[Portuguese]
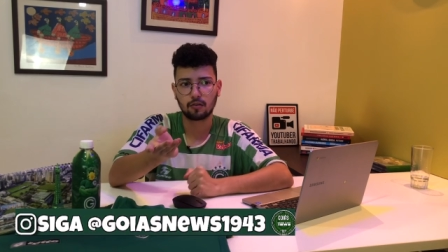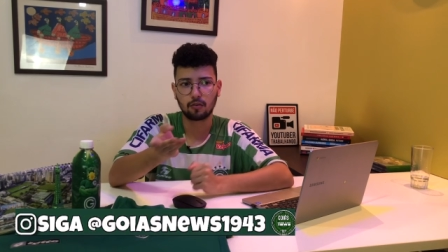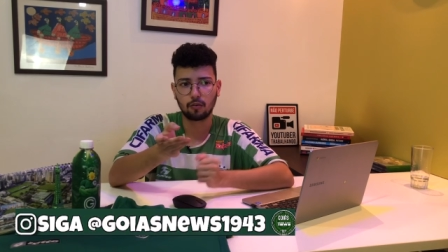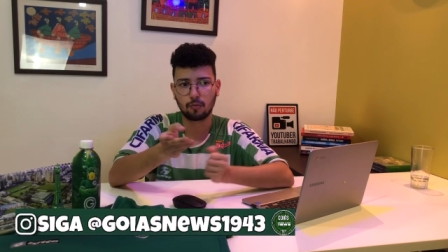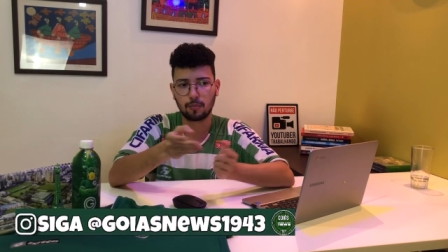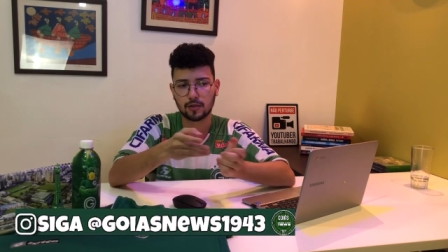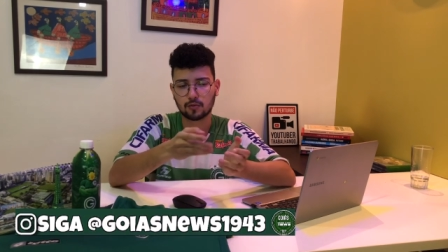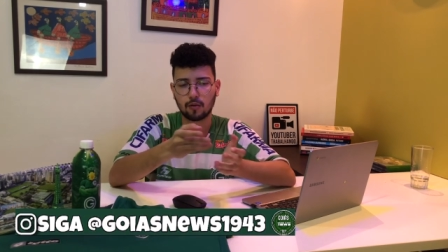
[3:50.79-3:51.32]

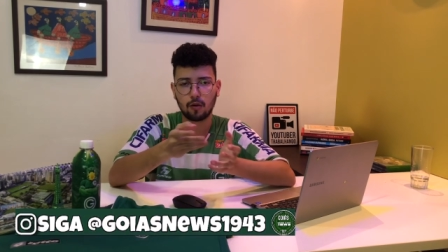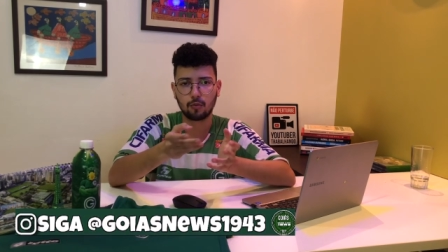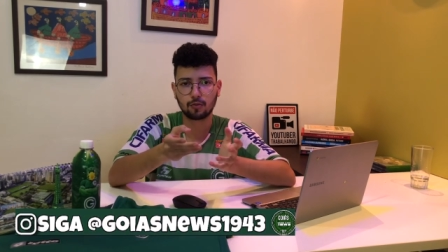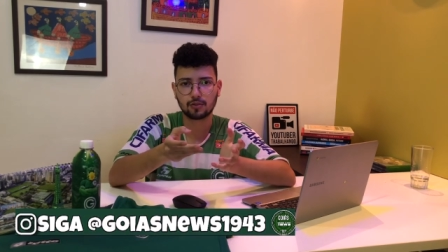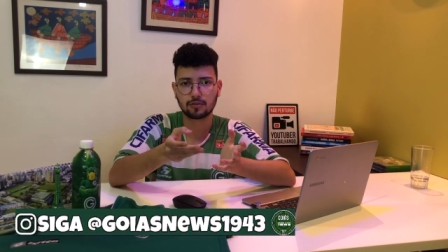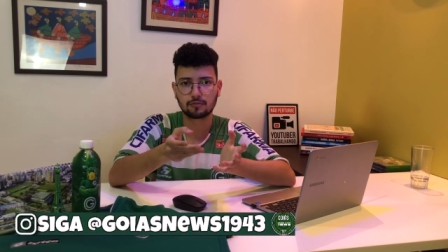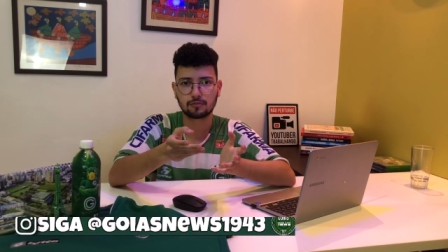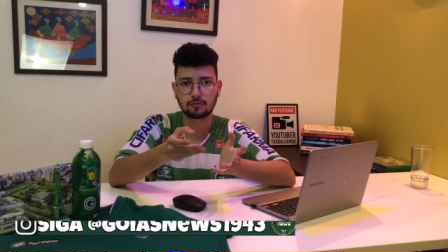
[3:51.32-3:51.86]
O pessoal
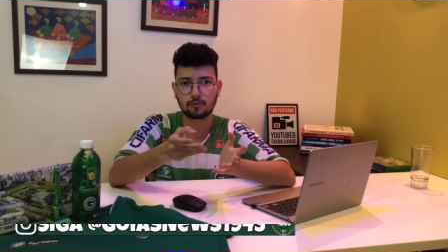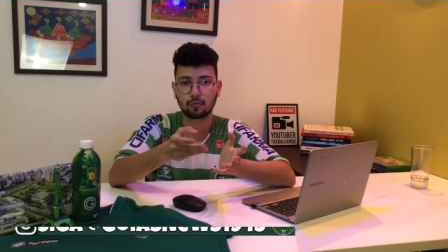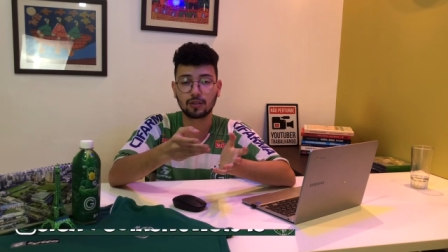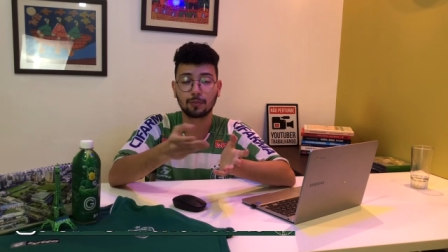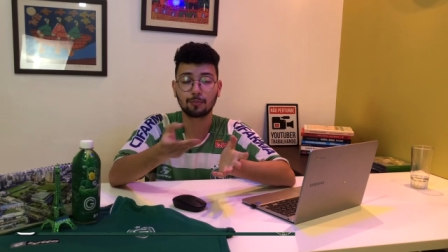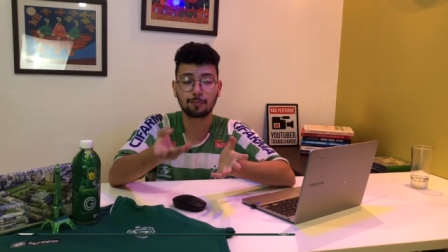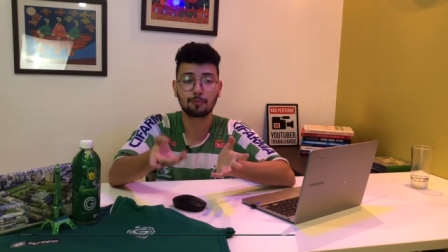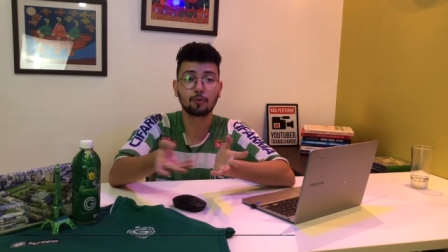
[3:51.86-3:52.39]
hoje não
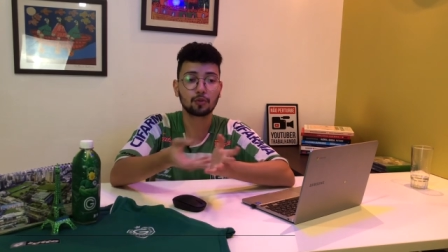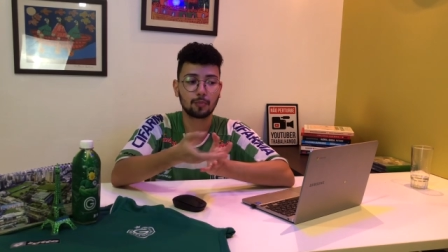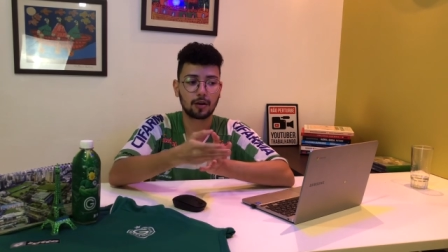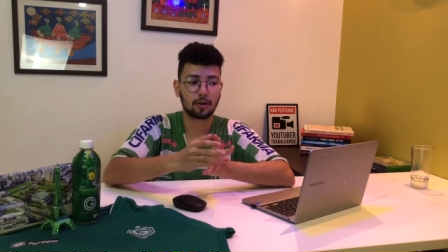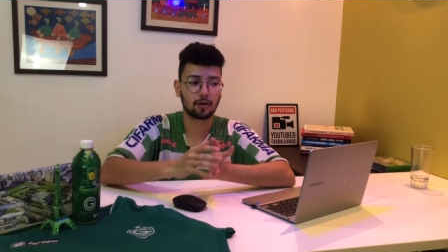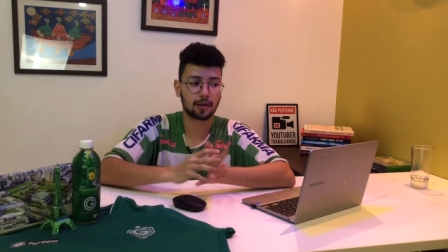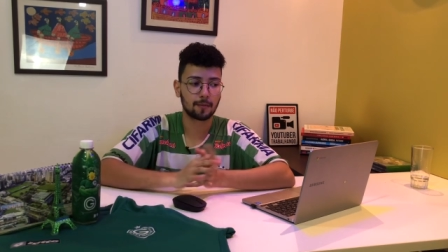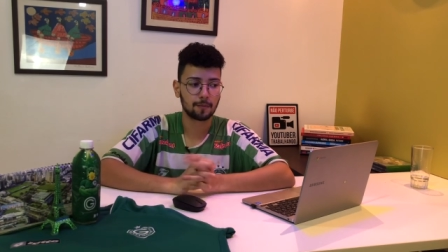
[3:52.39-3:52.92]
cuida muito
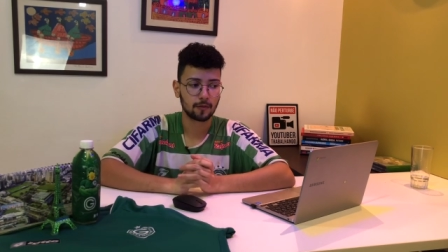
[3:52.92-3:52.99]
melhor, né?